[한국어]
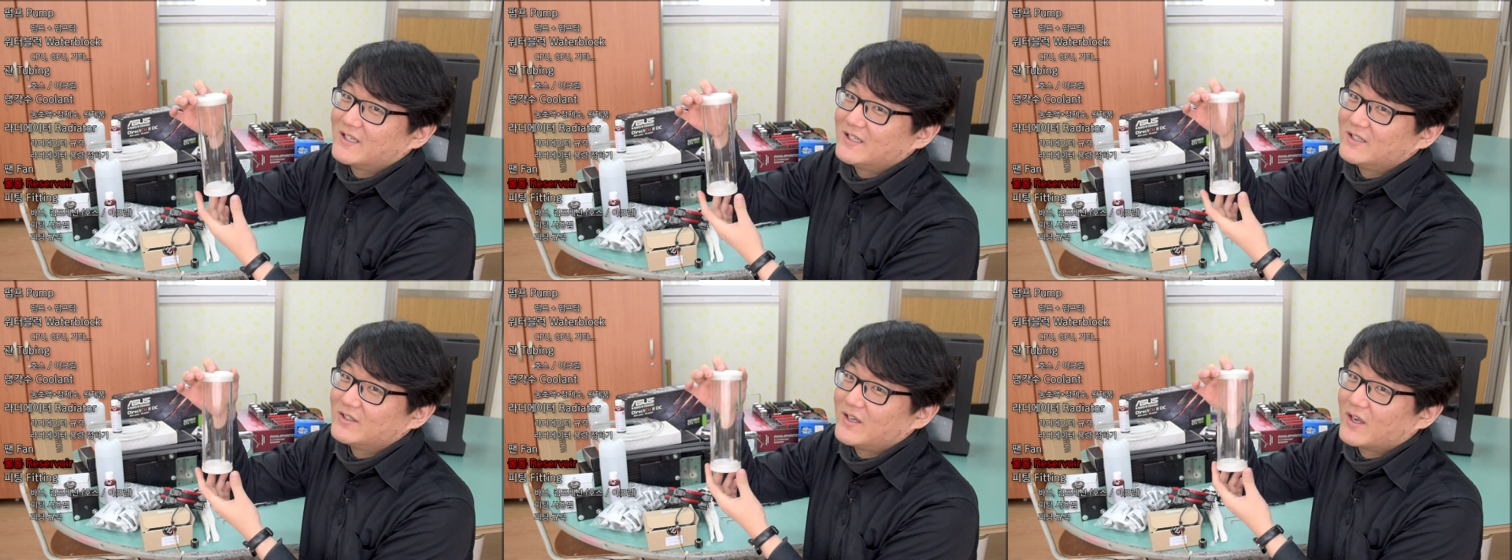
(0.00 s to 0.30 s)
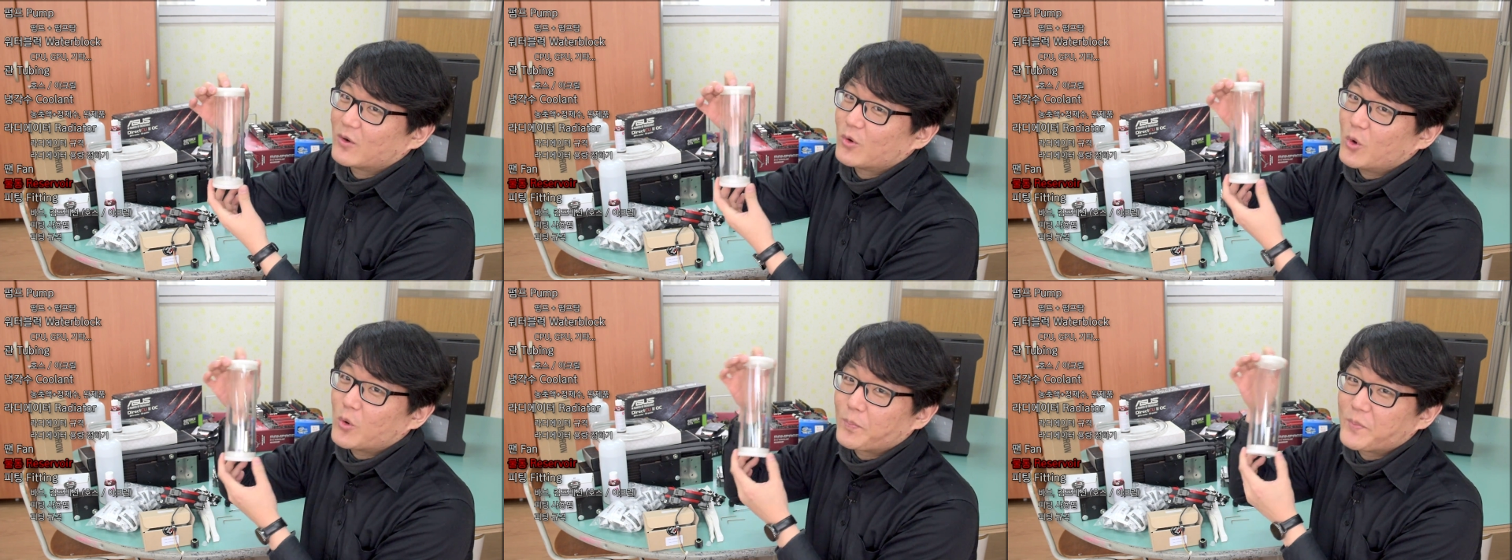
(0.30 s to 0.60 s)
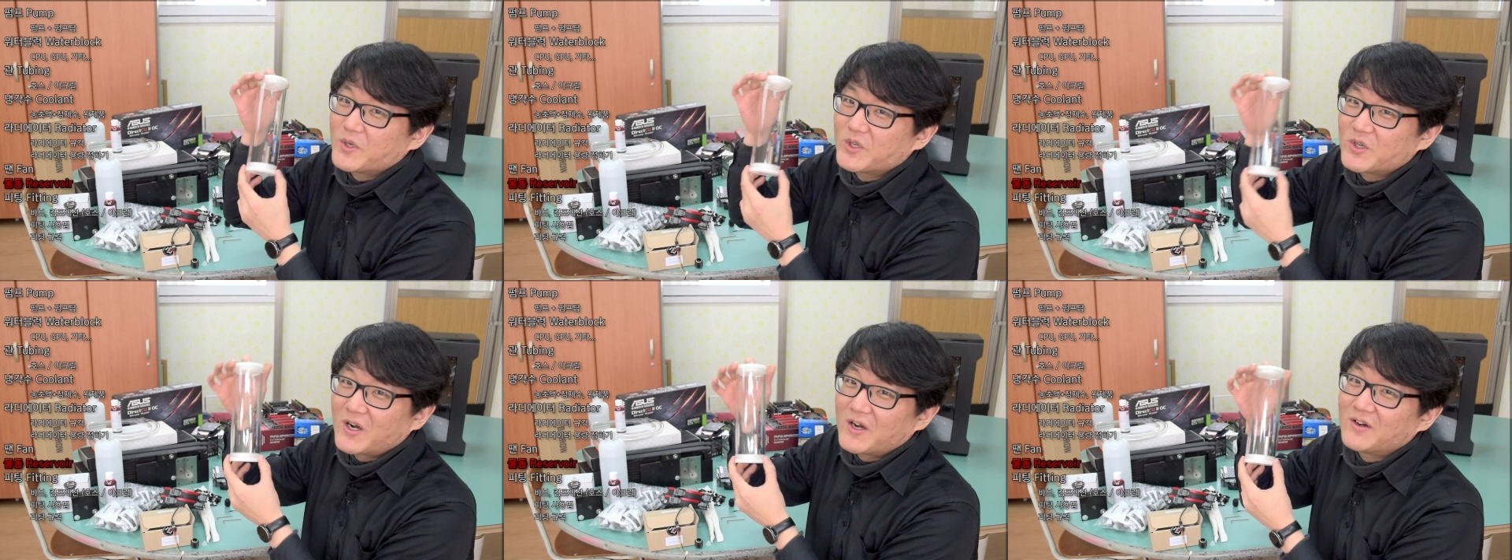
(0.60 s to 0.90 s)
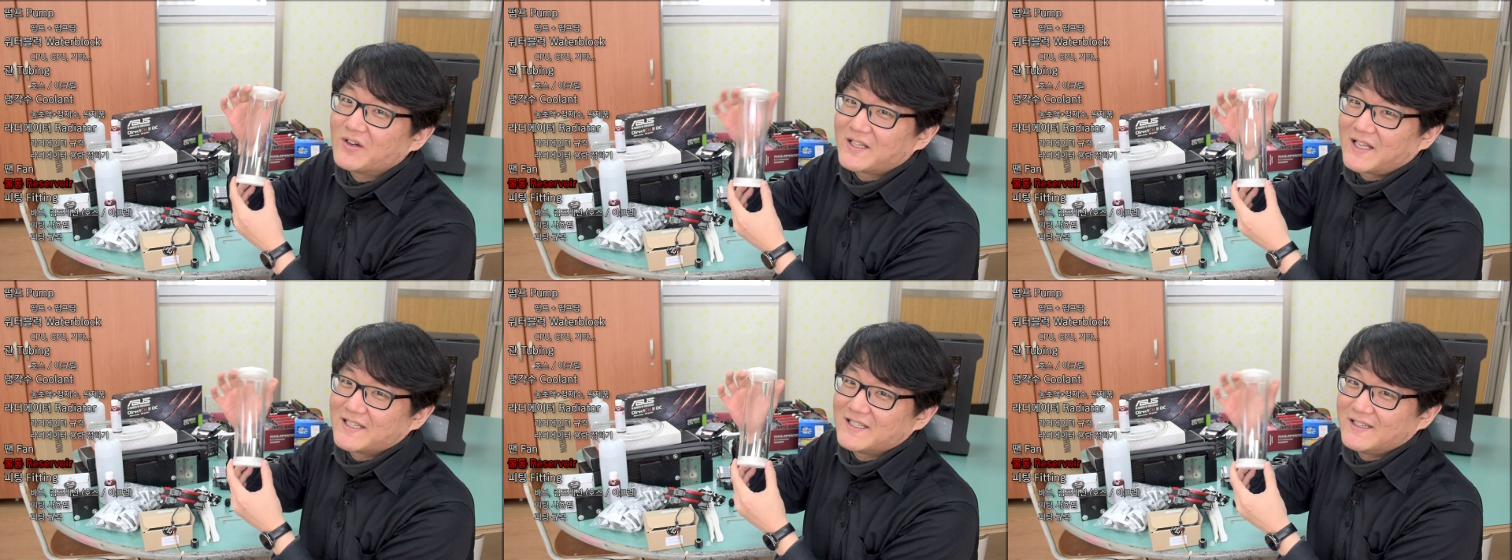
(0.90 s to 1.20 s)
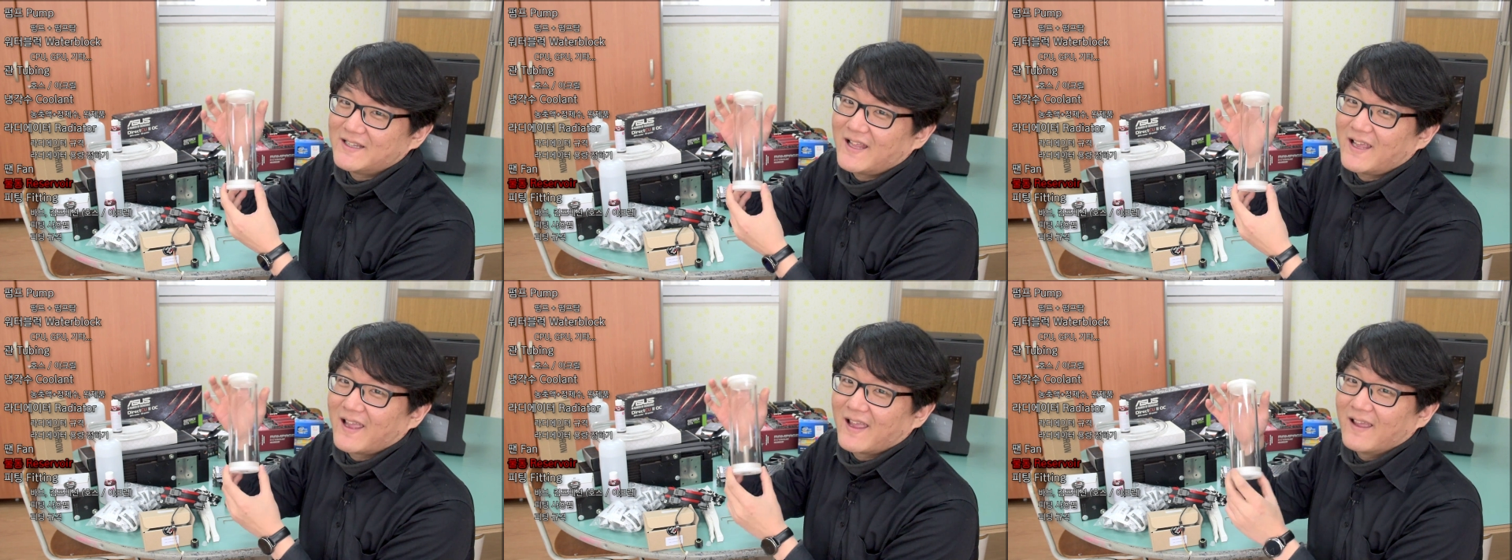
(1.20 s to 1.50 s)
이게 꼭 필요한 건
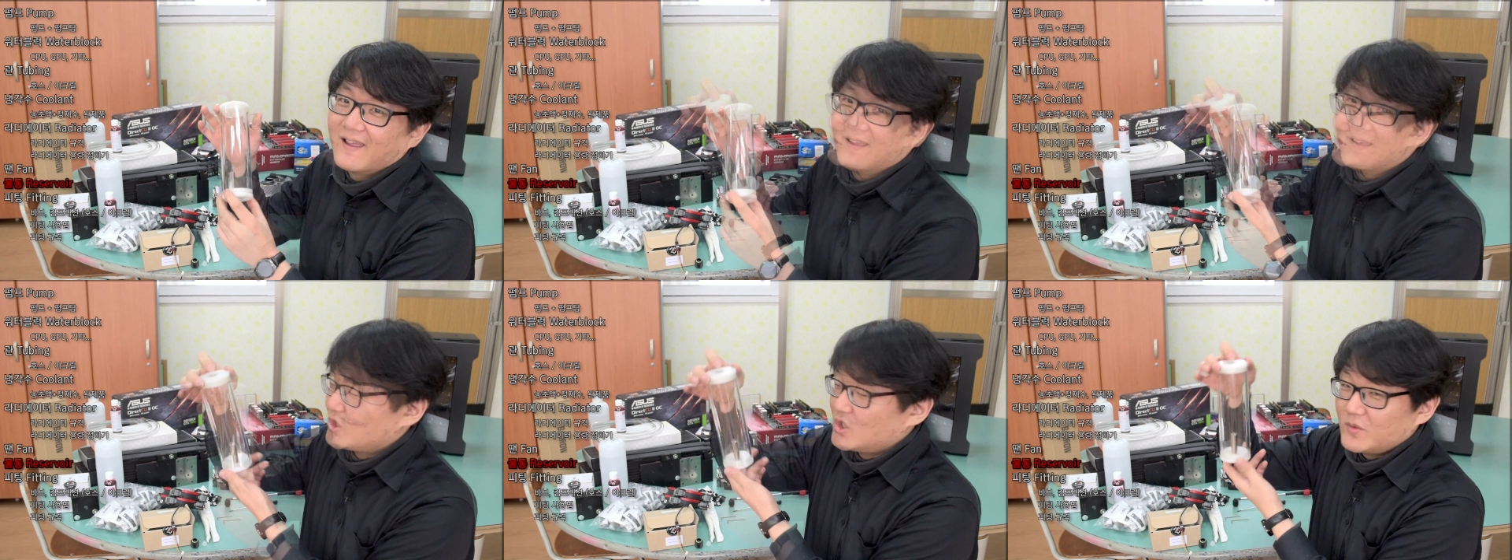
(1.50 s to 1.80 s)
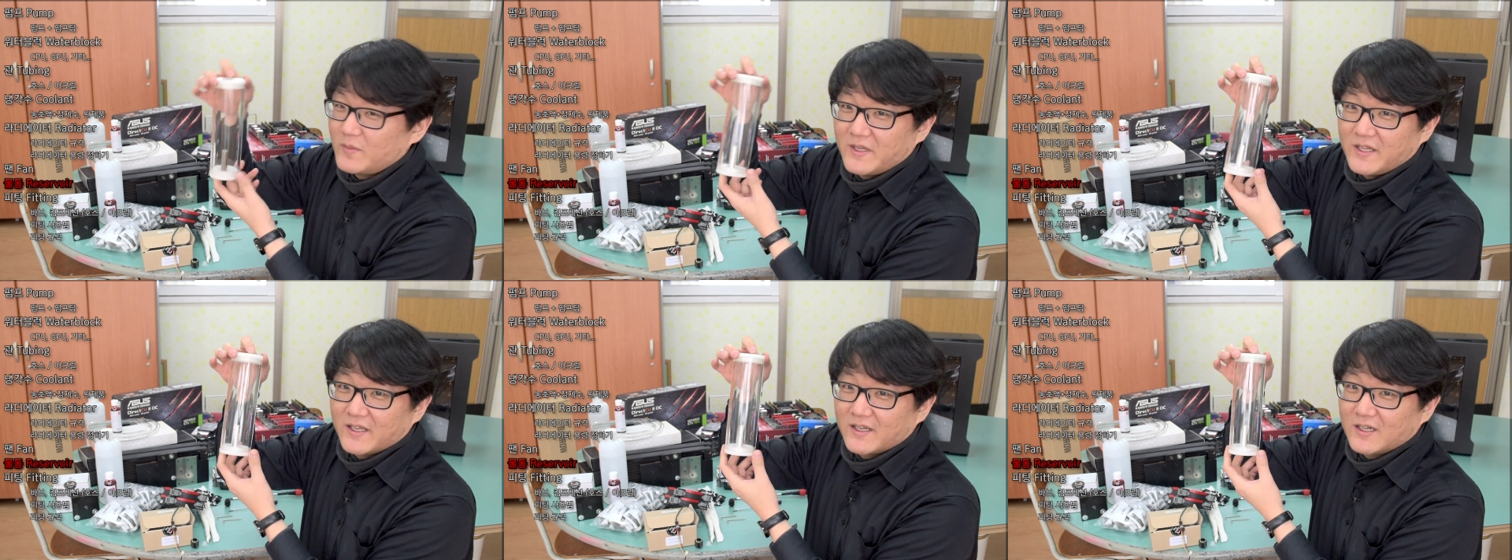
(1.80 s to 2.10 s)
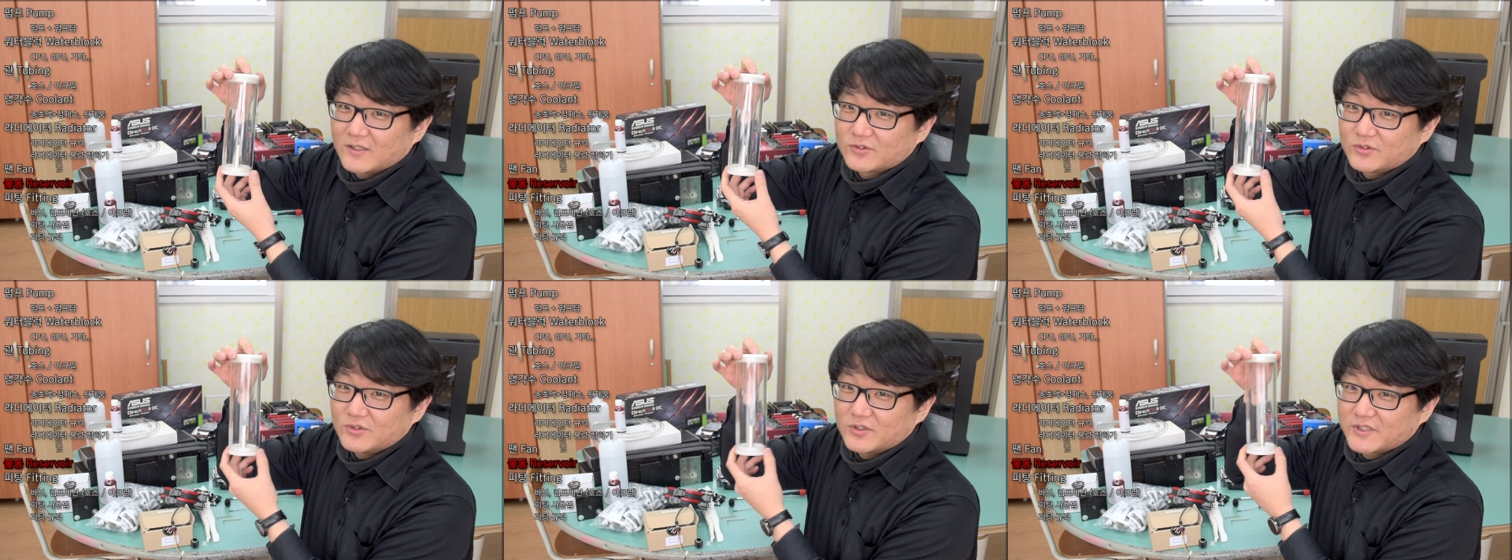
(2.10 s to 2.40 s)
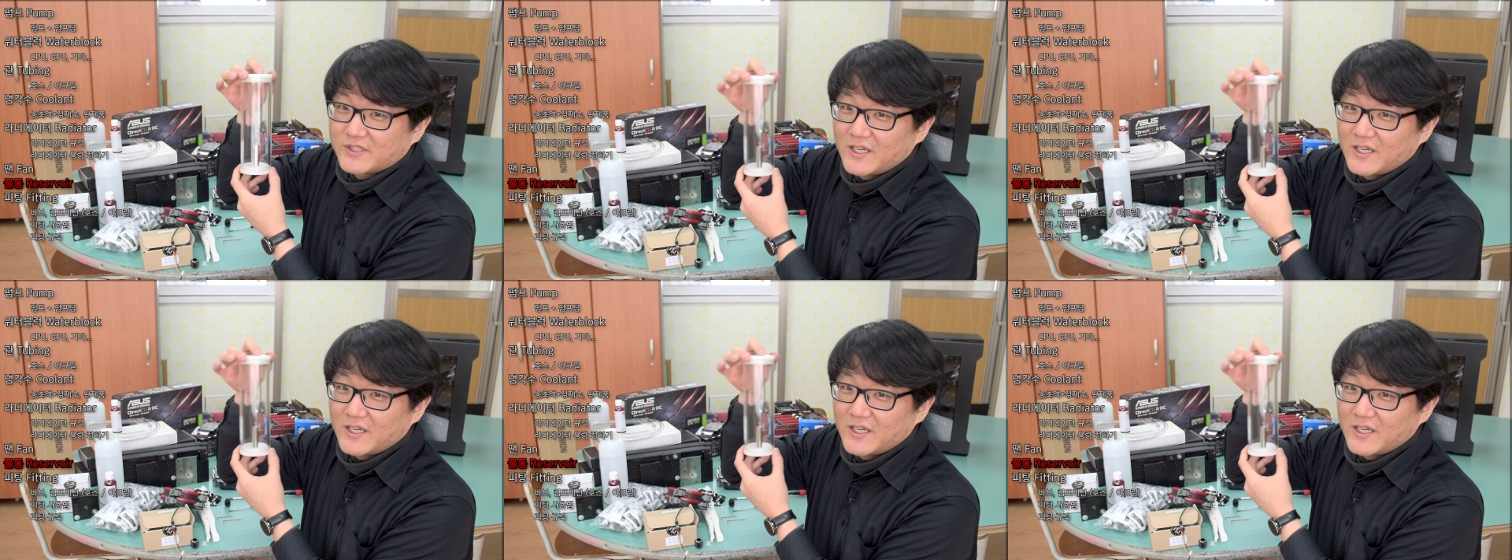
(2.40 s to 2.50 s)
아닌데 처음에 냉각수를